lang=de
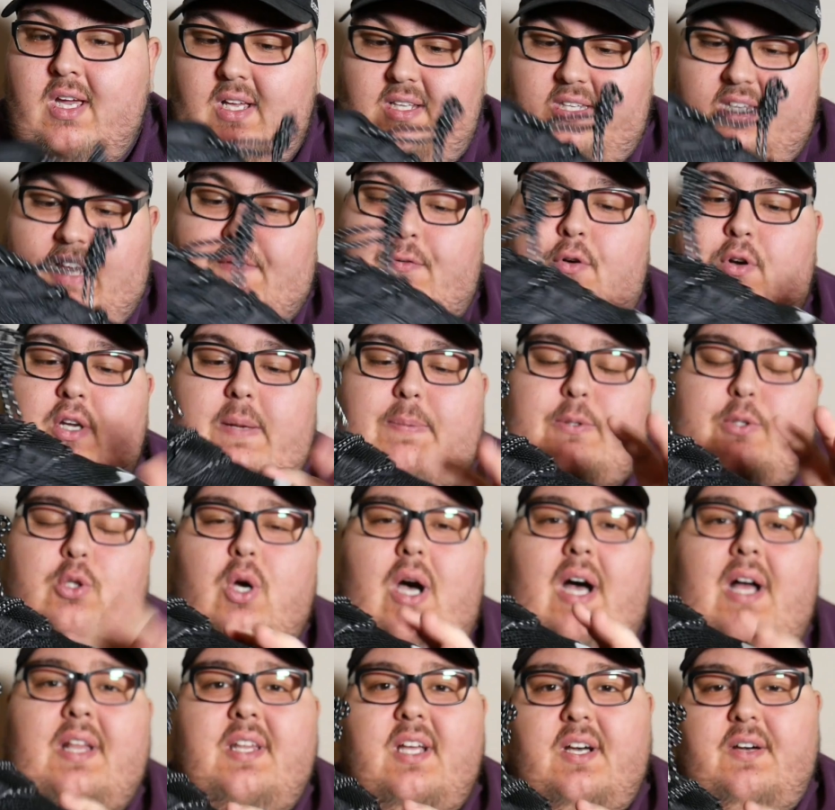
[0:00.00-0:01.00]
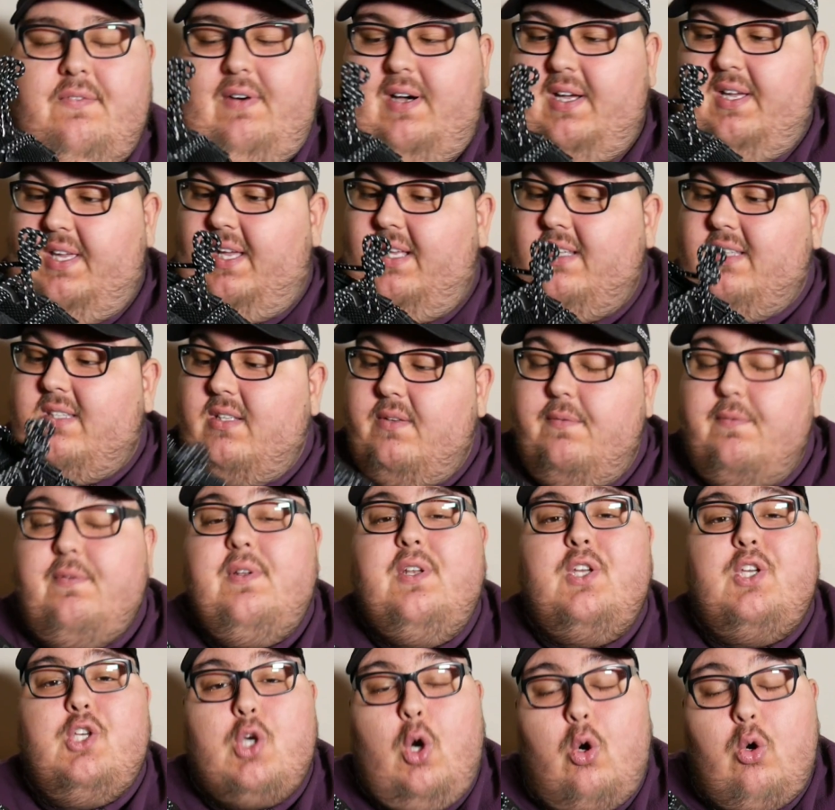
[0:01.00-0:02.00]
Davon gibt es noch andere Varianten,
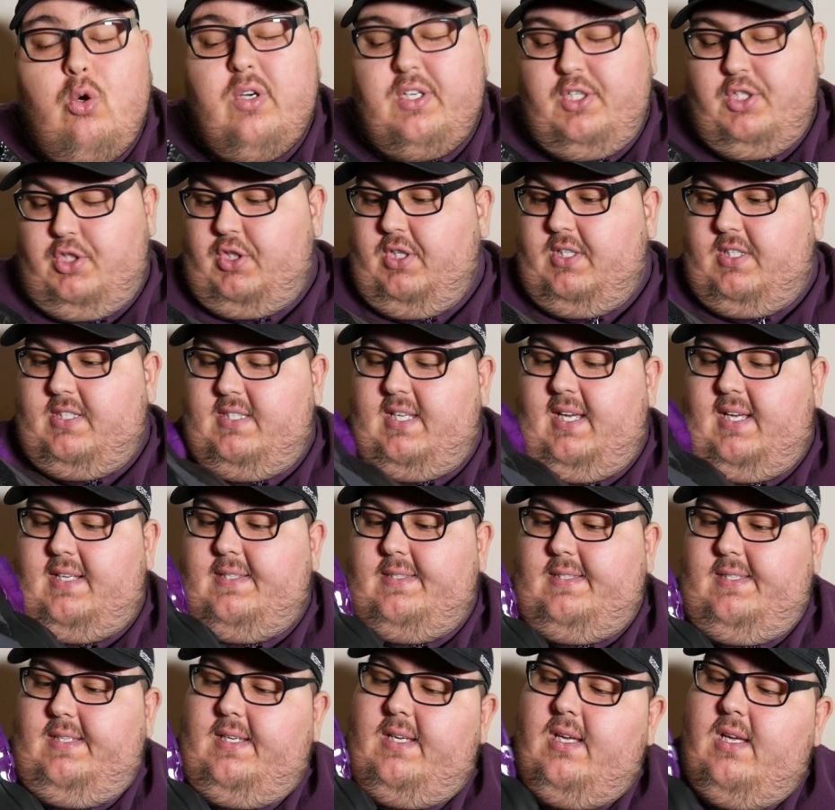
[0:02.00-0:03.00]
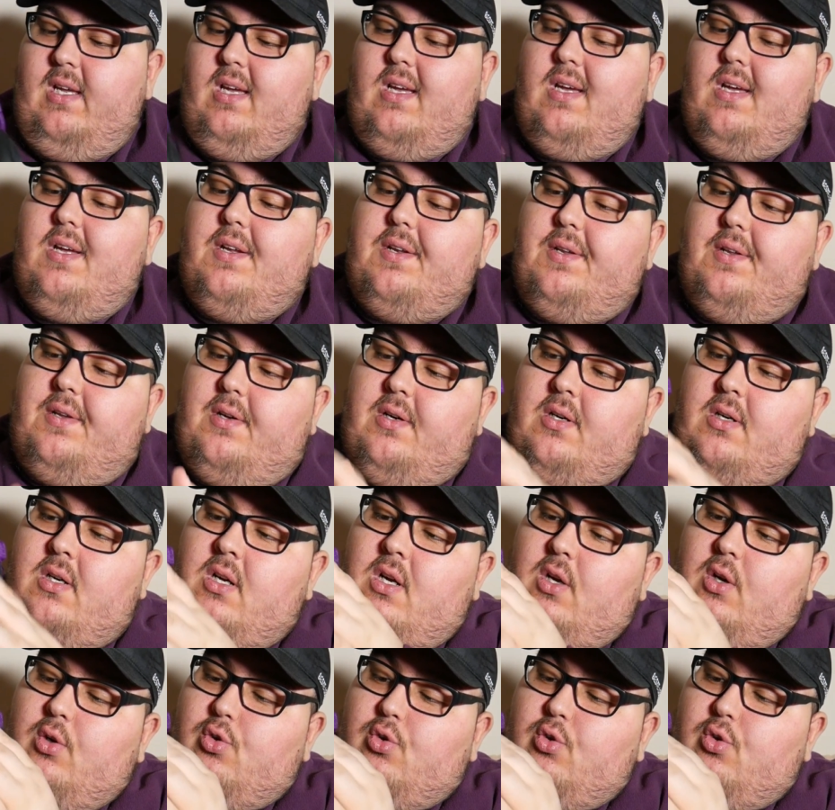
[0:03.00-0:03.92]
finde ich auch richtig sexy. Ne?